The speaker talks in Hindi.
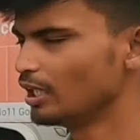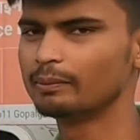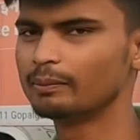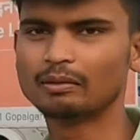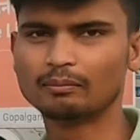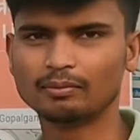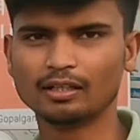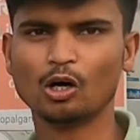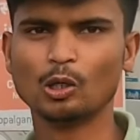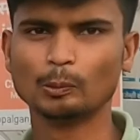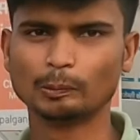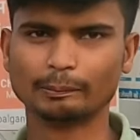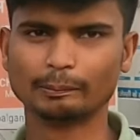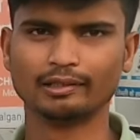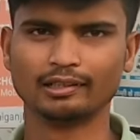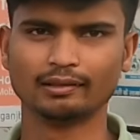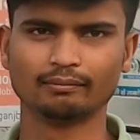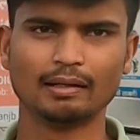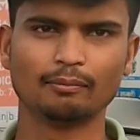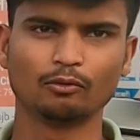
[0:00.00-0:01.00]
मिनिमम डाउन
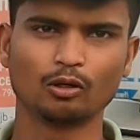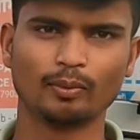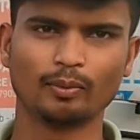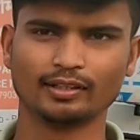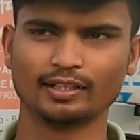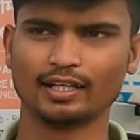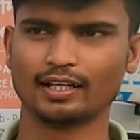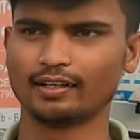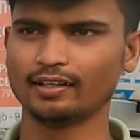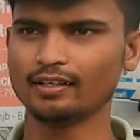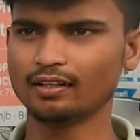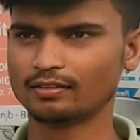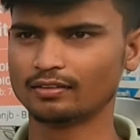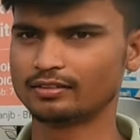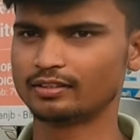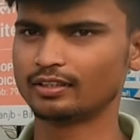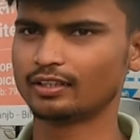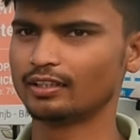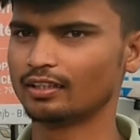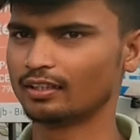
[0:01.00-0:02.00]
पेमेंट हम आपको बता रहे हैं अच्छा